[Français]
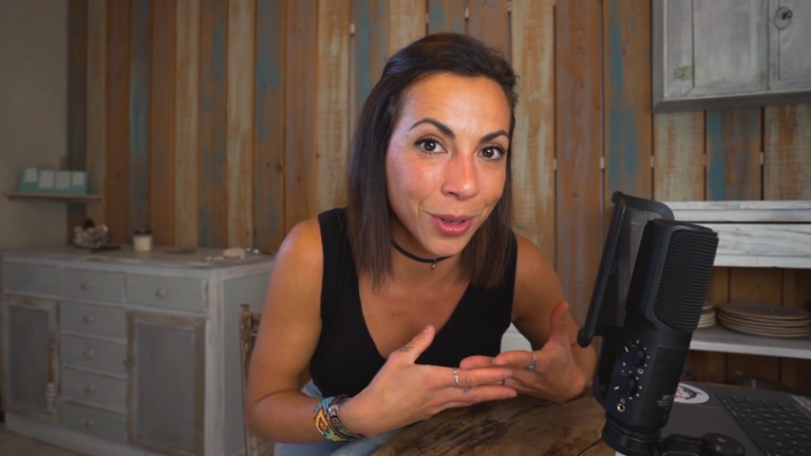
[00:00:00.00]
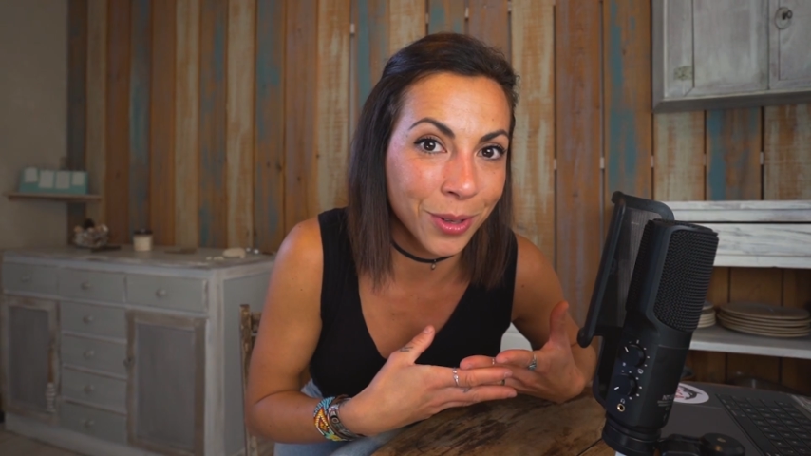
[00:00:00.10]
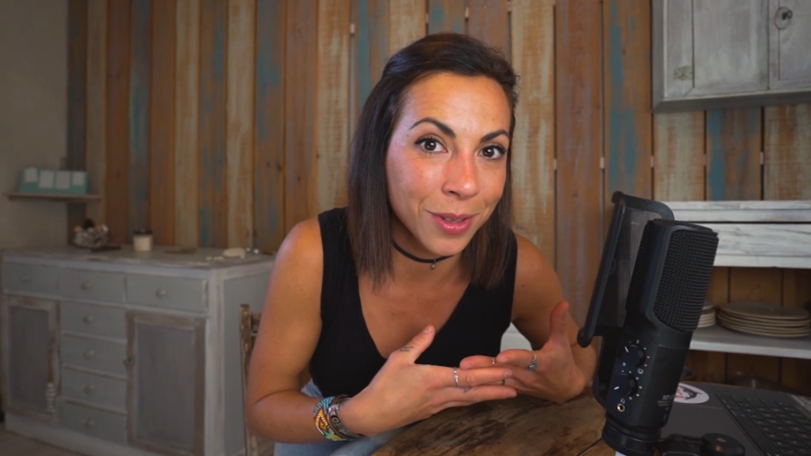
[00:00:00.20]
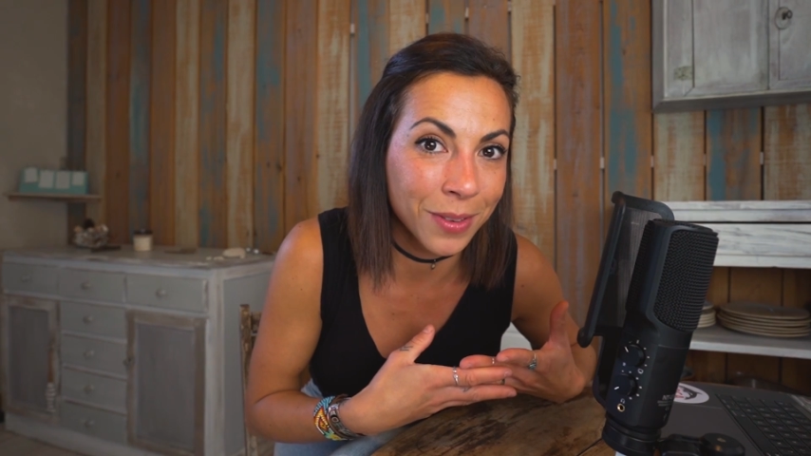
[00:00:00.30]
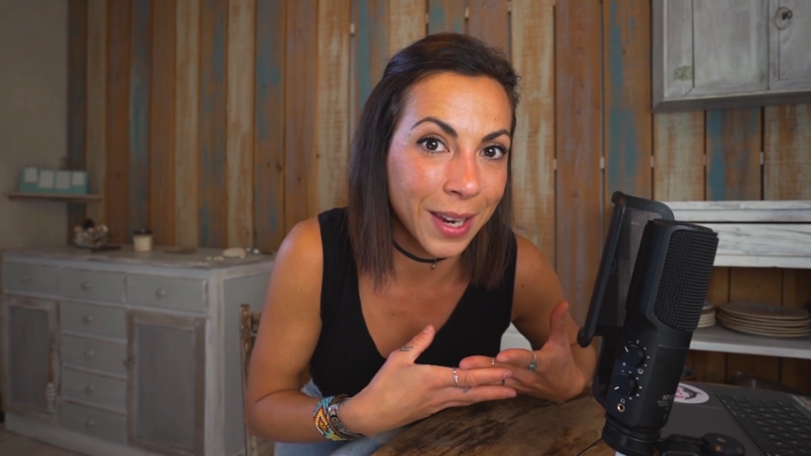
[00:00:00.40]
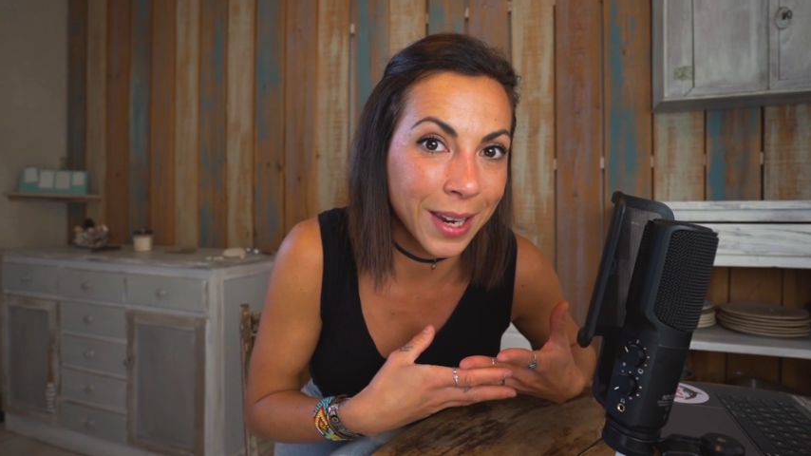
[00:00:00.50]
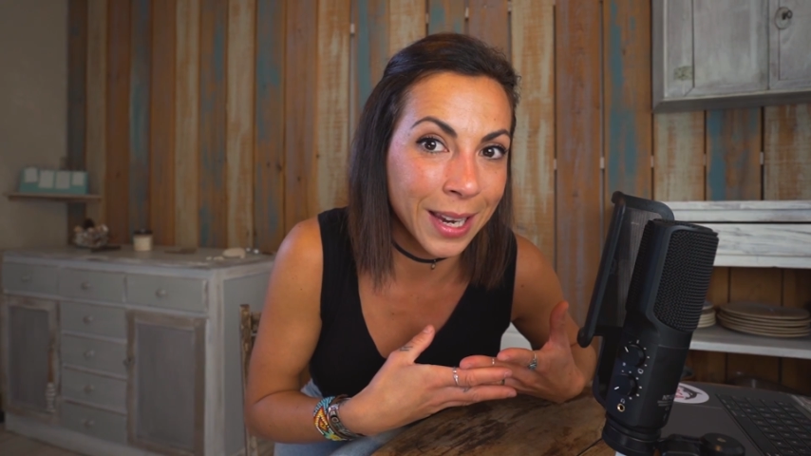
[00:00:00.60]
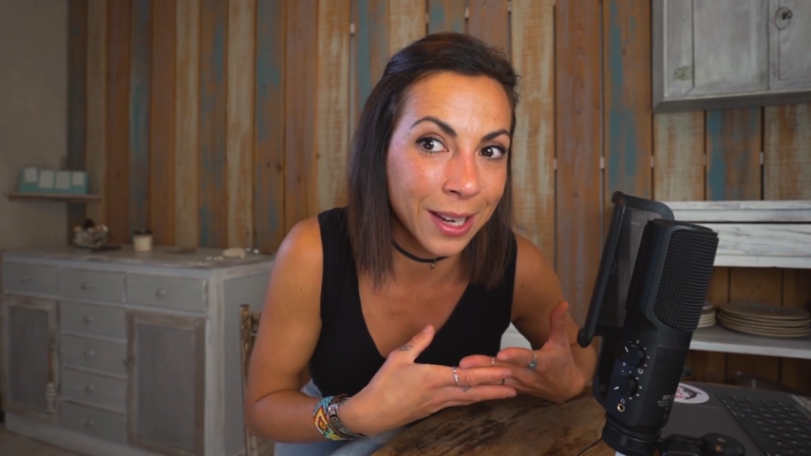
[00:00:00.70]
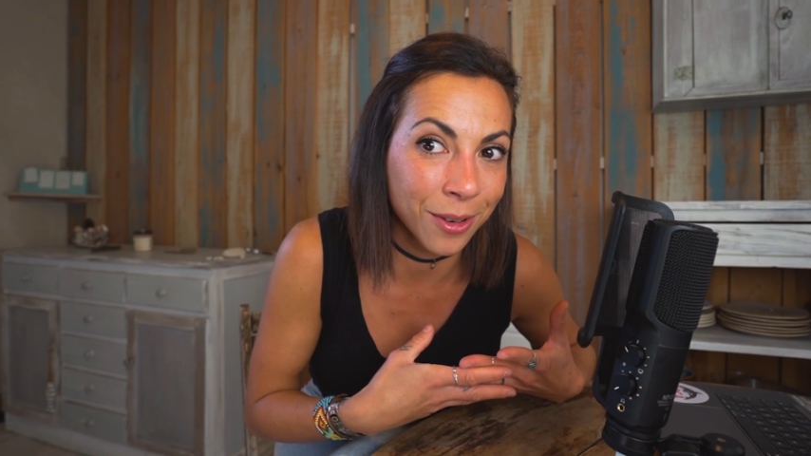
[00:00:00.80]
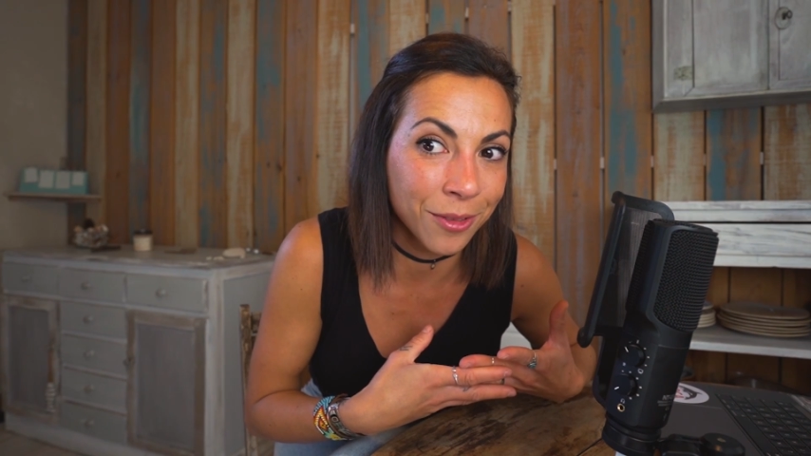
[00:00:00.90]
dans notre vie
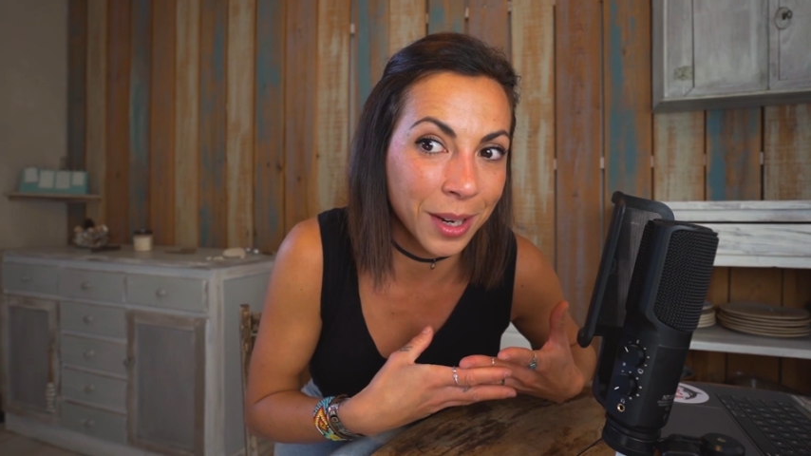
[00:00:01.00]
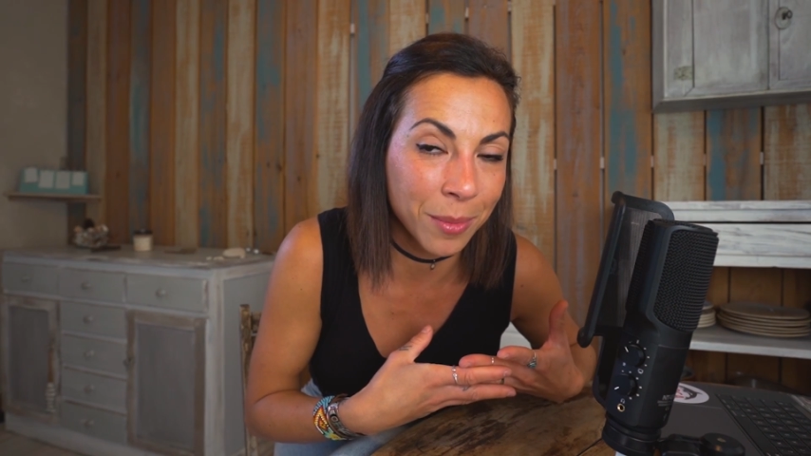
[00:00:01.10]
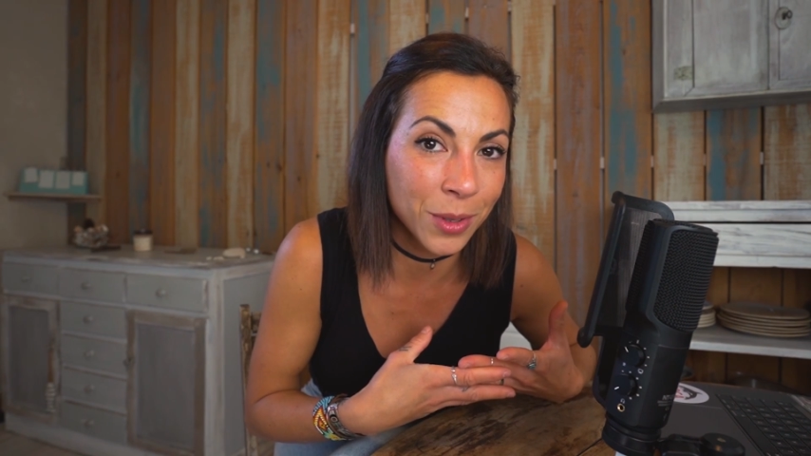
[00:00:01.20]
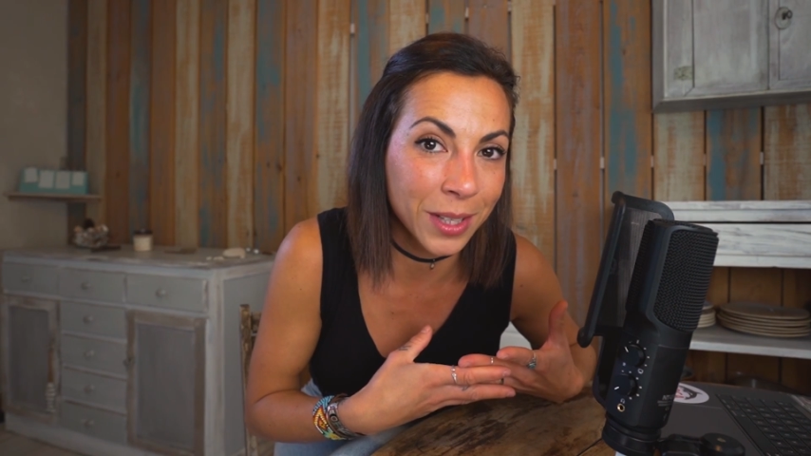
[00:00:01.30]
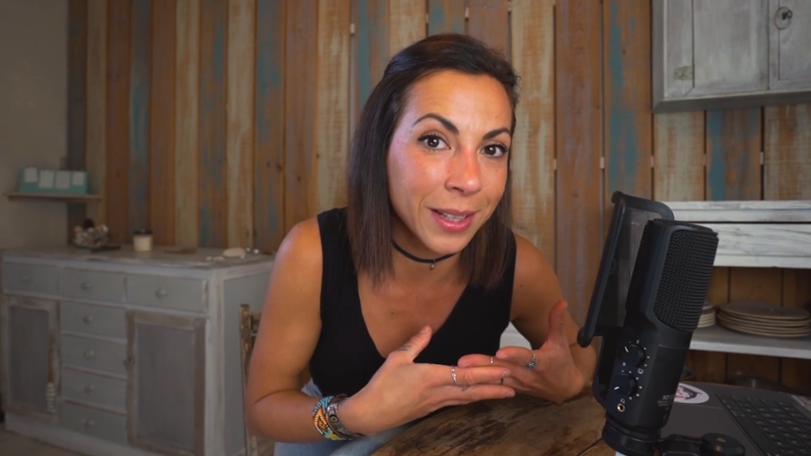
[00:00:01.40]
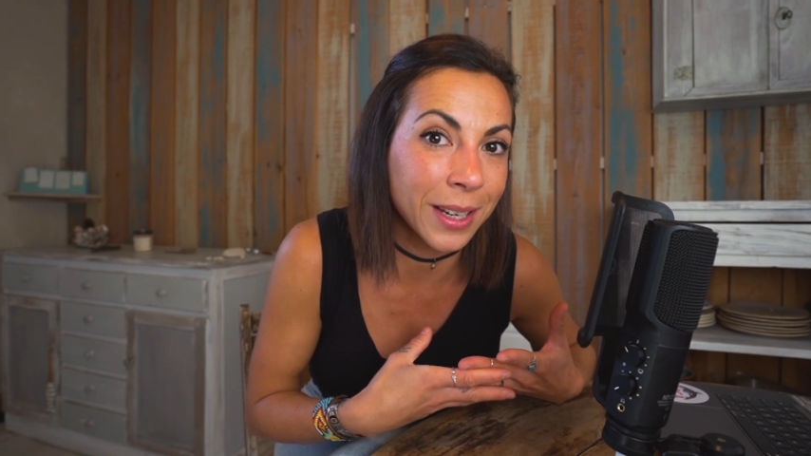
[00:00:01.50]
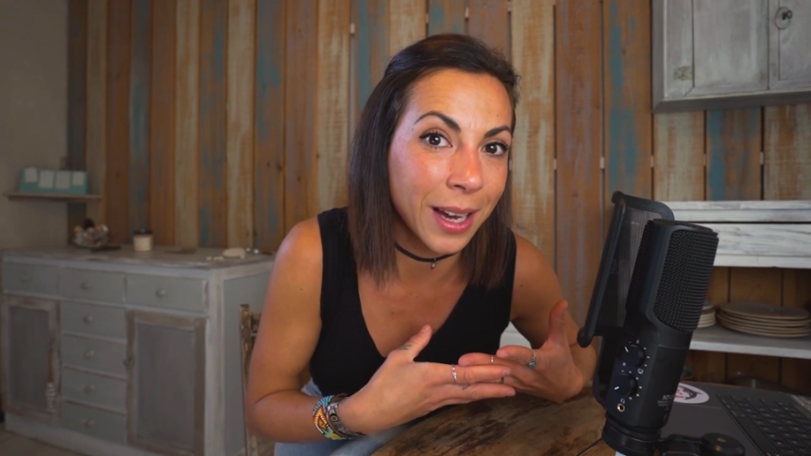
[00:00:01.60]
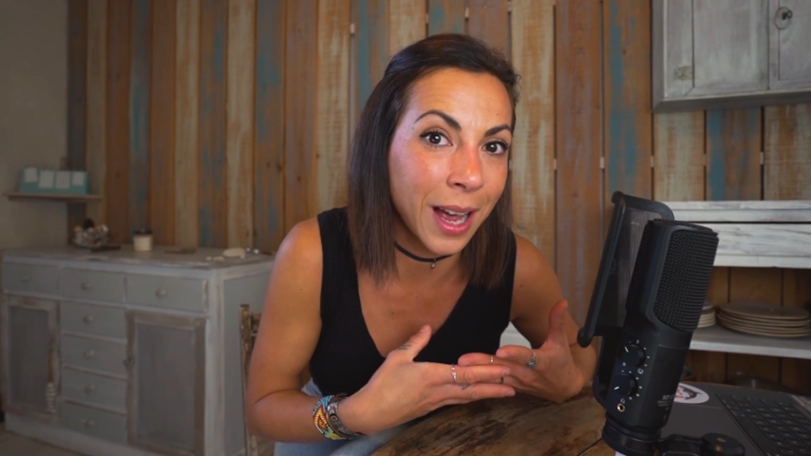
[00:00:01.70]
et que vraiment c'était